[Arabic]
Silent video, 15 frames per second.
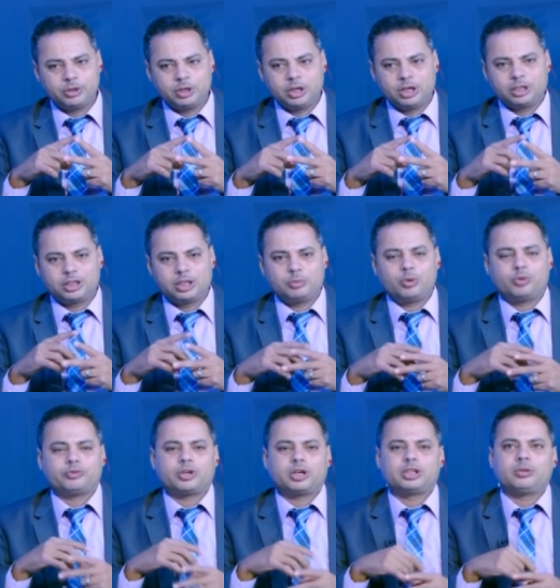طب لو
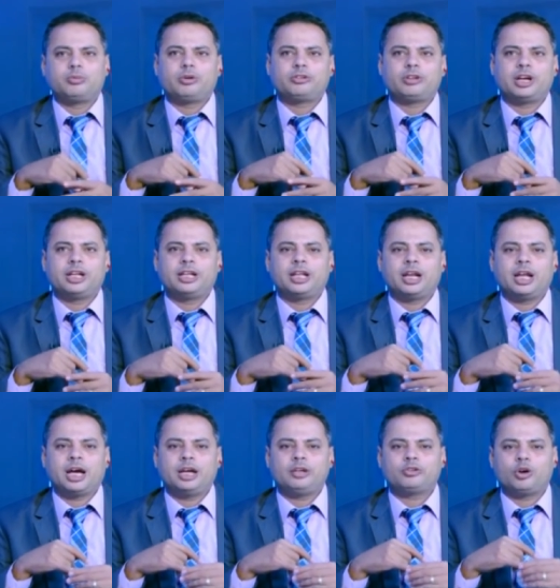افترضت مثلا ان انا
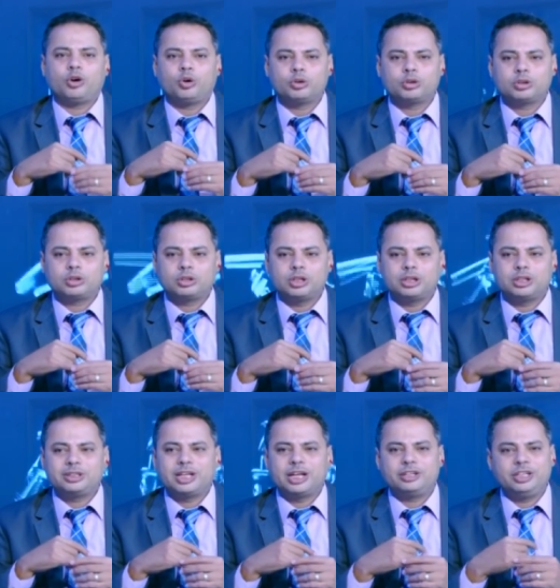عايز احط
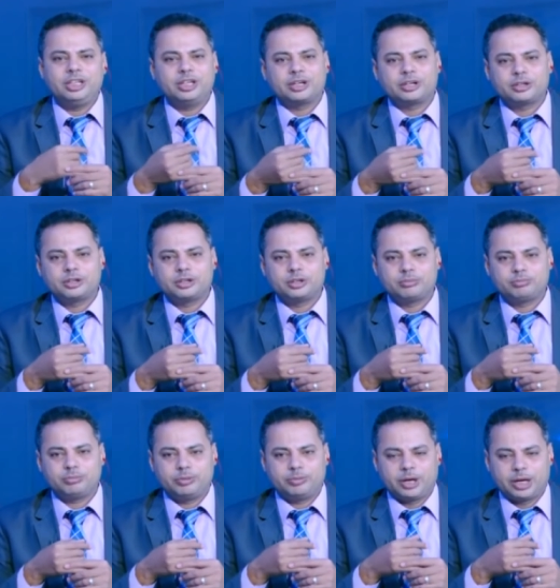تقدير
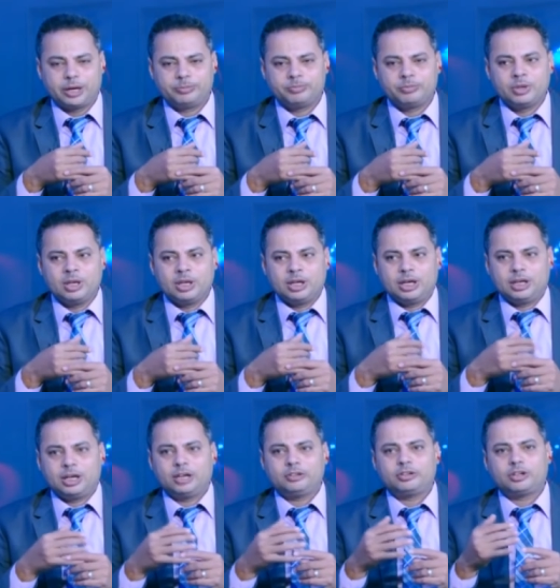بمعنى ان
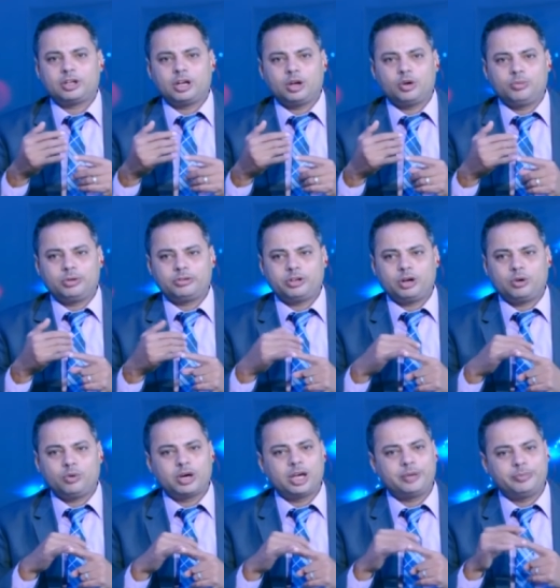عايز اطلع له مثلا لو هو
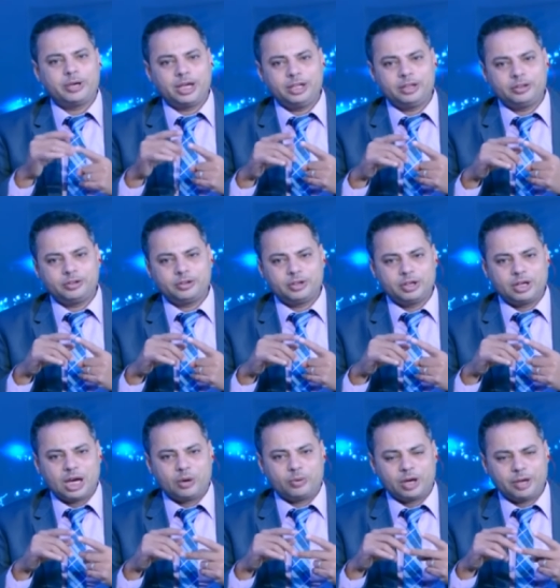جايب جيد
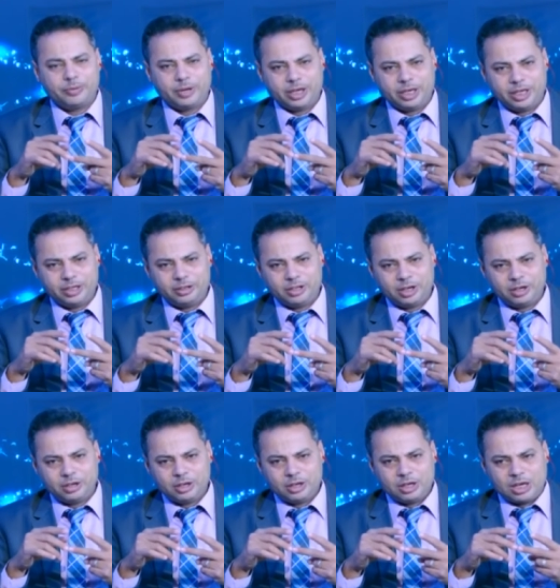او جايب جيد جدا
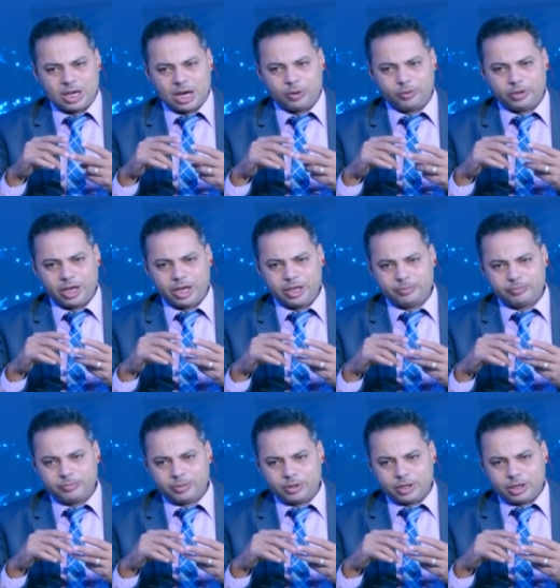او جايب
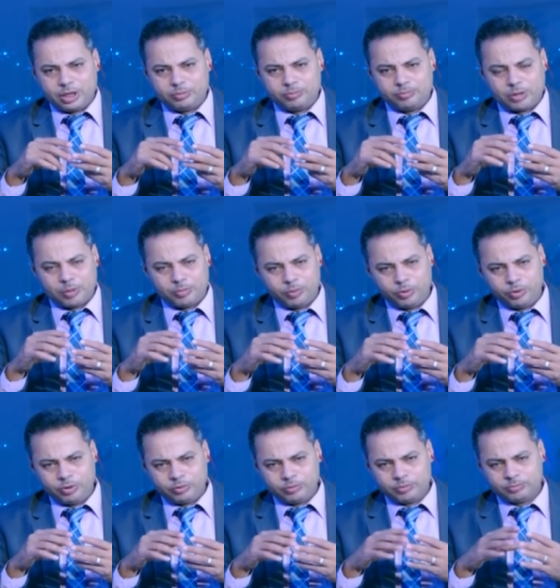مقبول
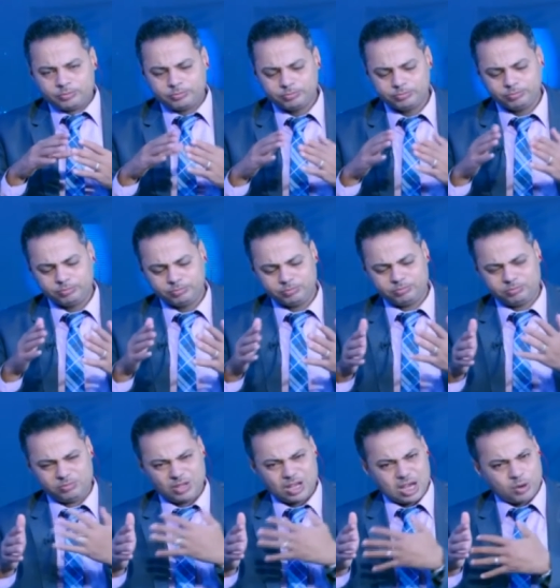
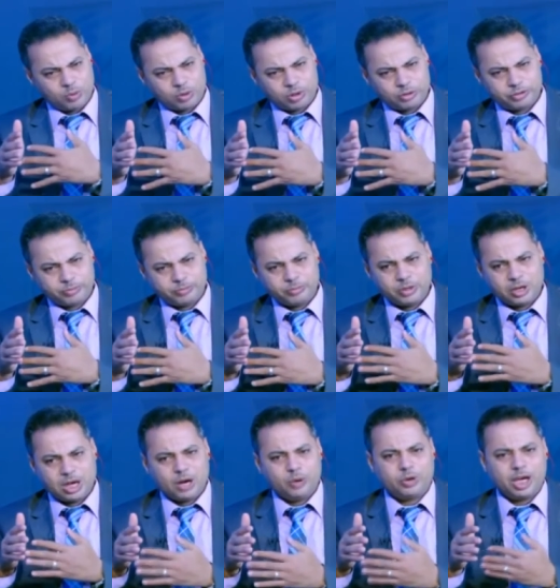او راسب
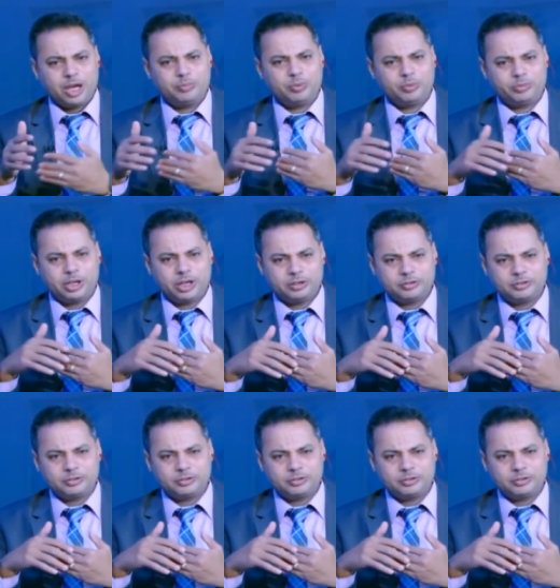او جايب ممتاز